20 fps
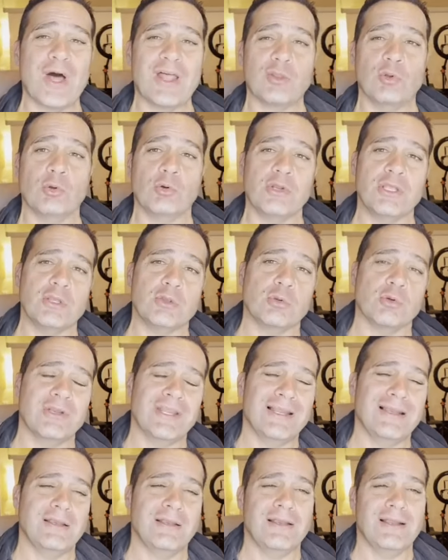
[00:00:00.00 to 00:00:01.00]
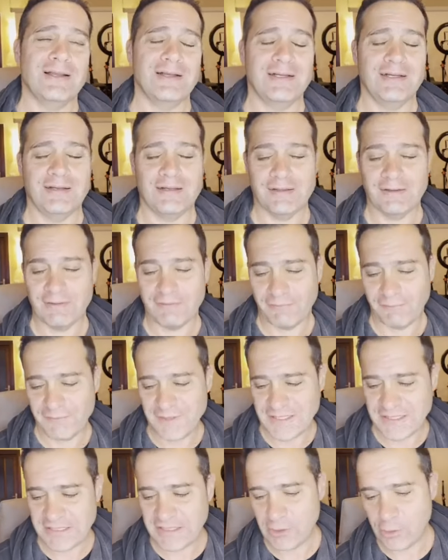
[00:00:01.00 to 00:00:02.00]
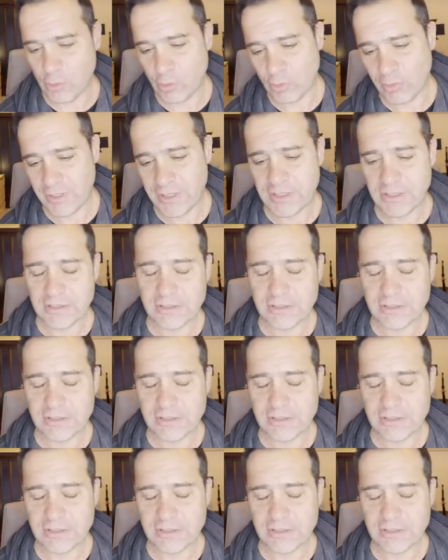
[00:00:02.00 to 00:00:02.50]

addolorito nel eh, fisico,